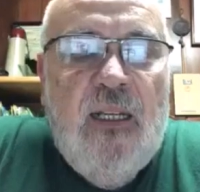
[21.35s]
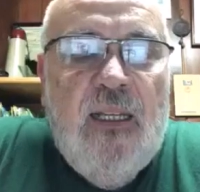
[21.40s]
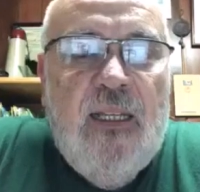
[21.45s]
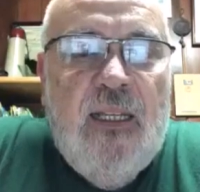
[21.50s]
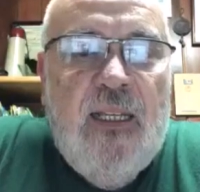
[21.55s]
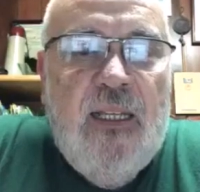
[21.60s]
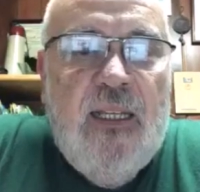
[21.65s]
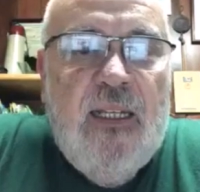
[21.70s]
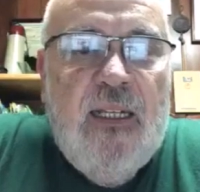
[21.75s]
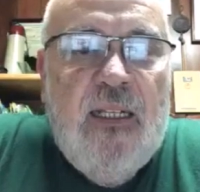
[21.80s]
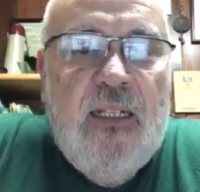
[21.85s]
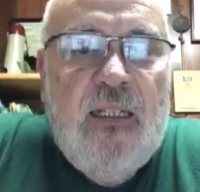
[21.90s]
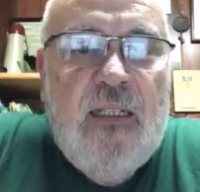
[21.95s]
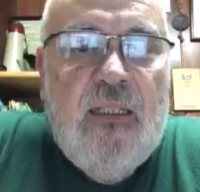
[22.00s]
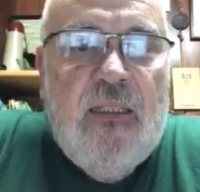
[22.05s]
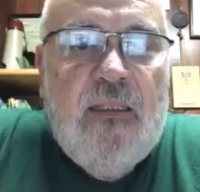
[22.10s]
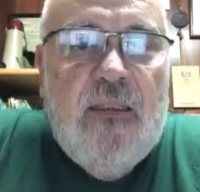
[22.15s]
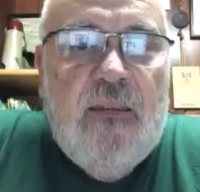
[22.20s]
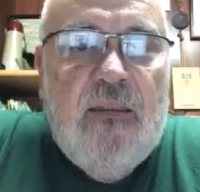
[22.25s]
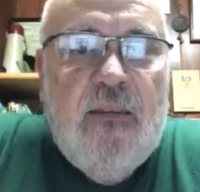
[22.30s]

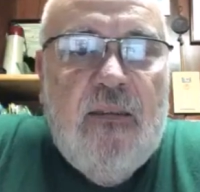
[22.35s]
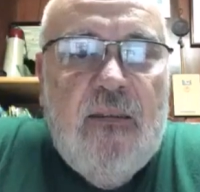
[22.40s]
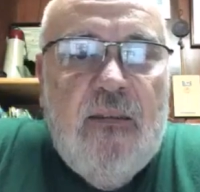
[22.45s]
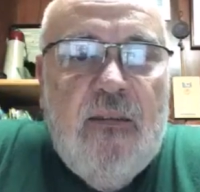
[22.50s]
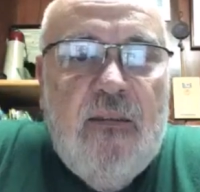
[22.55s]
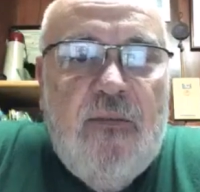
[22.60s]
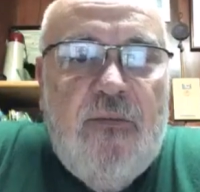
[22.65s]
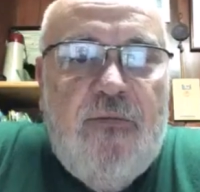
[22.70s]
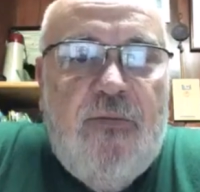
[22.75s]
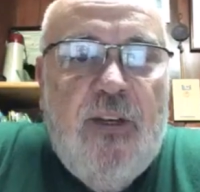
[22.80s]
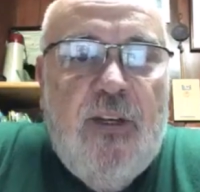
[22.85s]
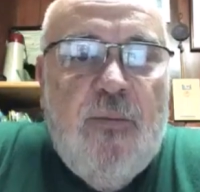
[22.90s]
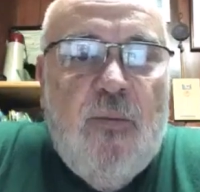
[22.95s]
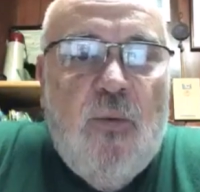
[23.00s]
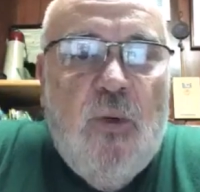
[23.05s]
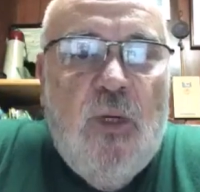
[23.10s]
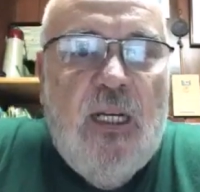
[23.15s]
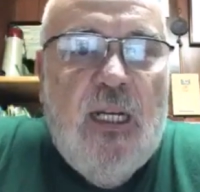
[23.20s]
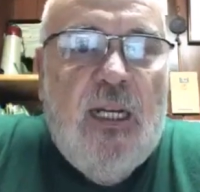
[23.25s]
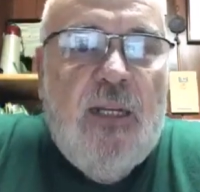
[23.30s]
del
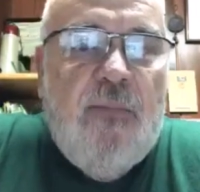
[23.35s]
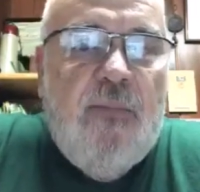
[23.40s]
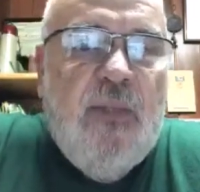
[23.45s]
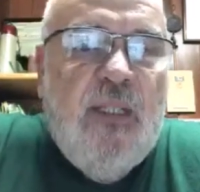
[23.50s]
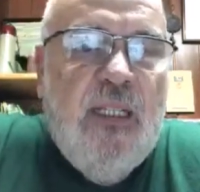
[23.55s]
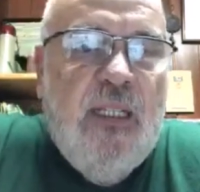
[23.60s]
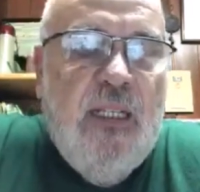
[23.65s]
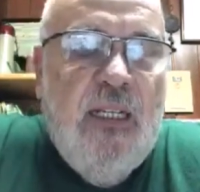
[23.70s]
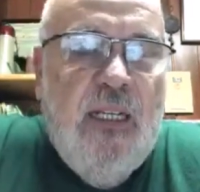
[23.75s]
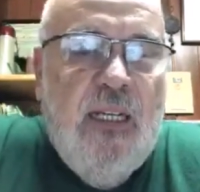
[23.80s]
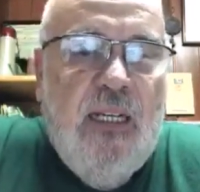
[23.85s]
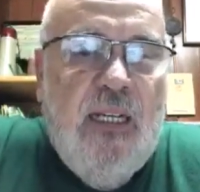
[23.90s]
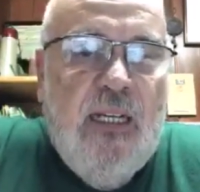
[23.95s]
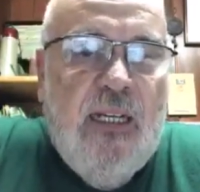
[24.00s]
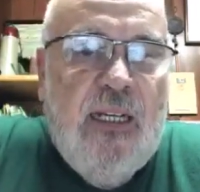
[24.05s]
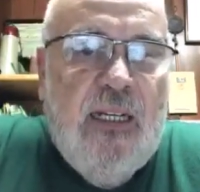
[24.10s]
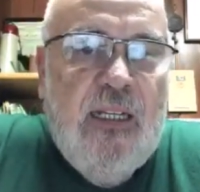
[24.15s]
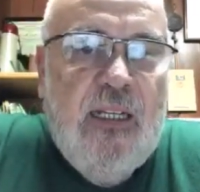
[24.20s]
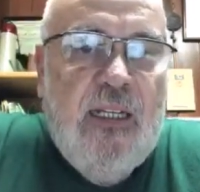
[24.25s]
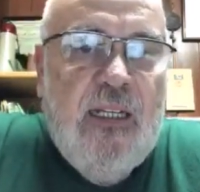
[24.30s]
Facebook Live
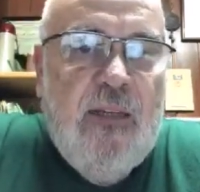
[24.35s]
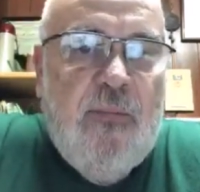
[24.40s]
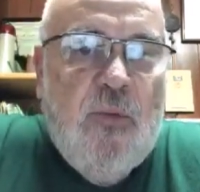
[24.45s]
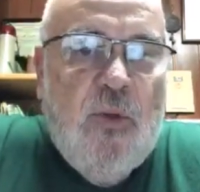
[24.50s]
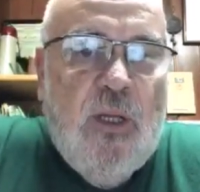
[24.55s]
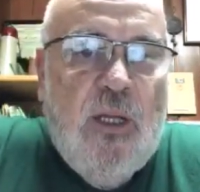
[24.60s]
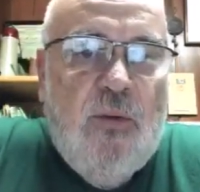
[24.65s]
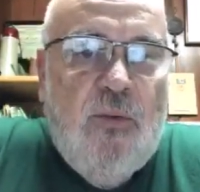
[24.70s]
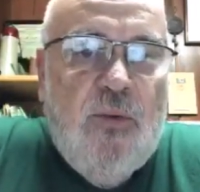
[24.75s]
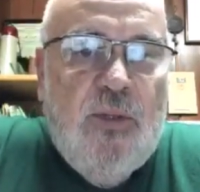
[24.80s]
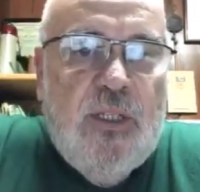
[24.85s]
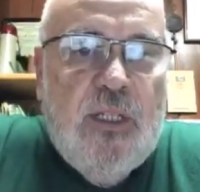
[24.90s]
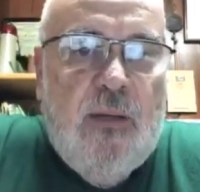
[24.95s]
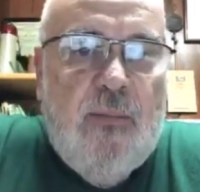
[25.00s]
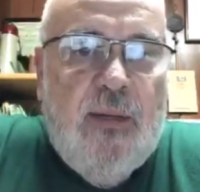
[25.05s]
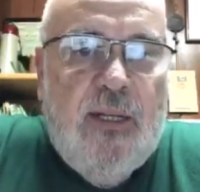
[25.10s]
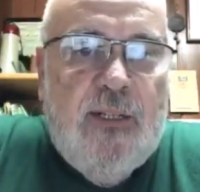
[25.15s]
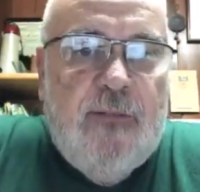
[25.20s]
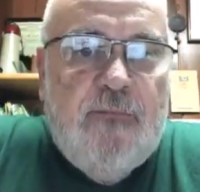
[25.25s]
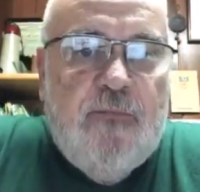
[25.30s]
que hemos dado a
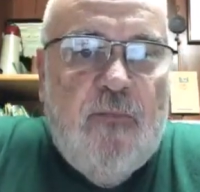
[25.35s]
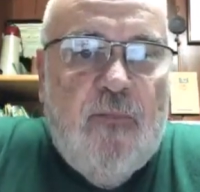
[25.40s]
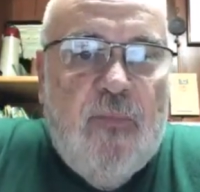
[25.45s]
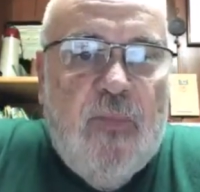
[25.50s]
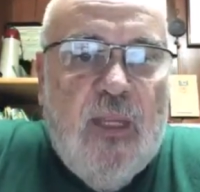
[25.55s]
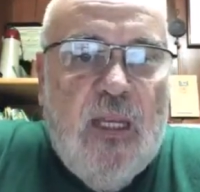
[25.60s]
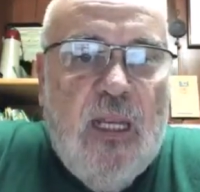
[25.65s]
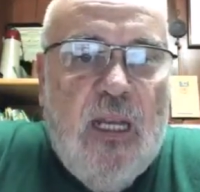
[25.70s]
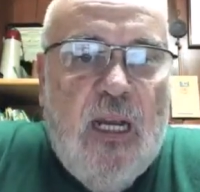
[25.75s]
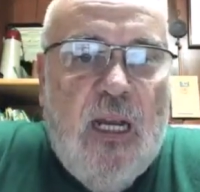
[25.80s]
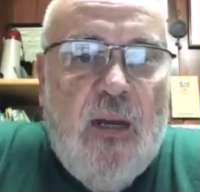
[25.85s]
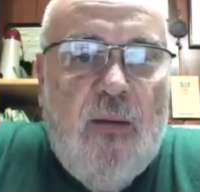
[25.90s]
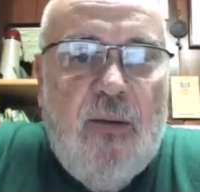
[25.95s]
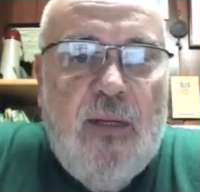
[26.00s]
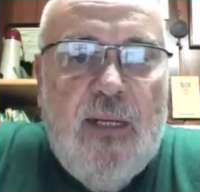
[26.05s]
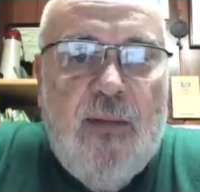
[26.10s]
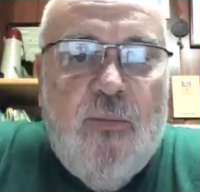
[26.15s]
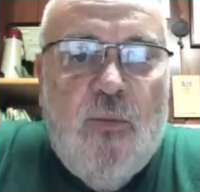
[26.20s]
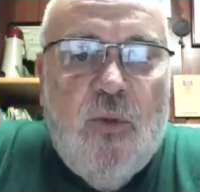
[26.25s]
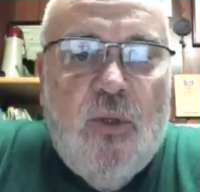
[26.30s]
llamar
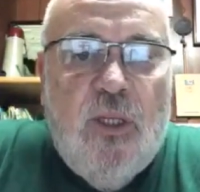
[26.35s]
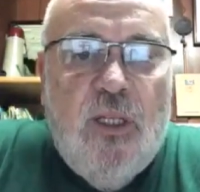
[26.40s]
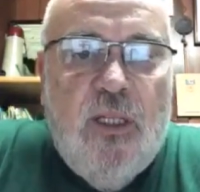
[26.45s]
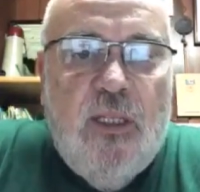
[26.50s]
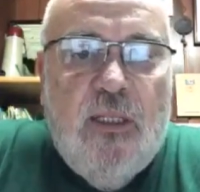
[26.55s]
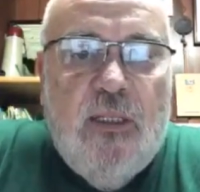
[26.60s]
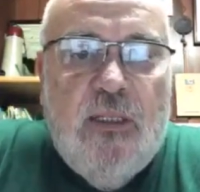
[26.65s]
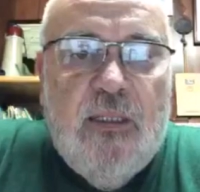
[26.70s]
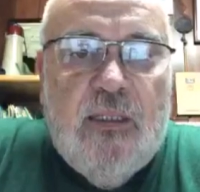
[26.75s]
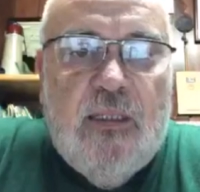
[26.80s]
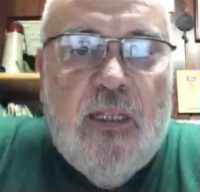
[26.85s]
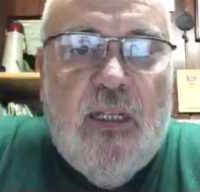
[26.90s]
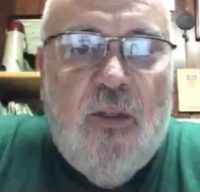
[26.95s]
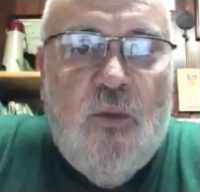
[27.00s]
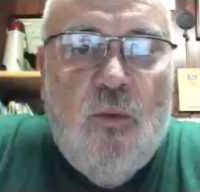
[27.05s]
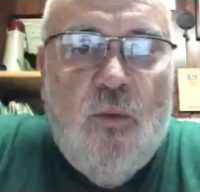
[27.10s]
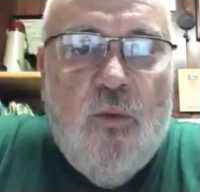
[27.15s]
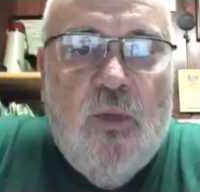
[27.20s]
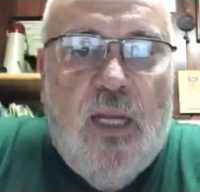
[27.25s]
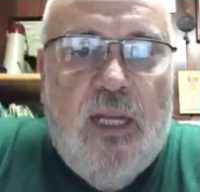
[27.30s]
Hablemos de
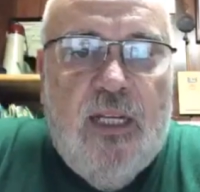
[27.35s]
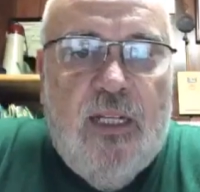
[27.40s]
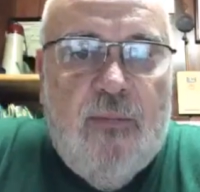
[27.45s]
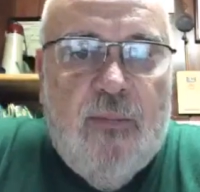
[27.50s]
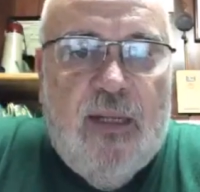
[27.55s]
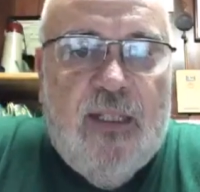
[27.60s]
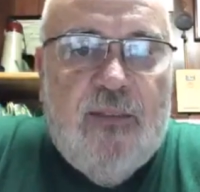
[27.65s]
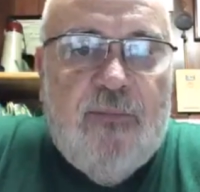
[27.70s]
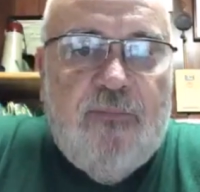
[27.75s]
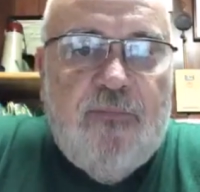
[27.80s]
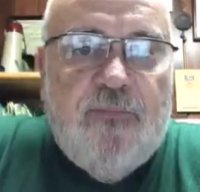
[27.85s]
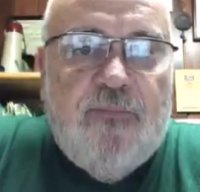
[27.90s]
Salud Animal.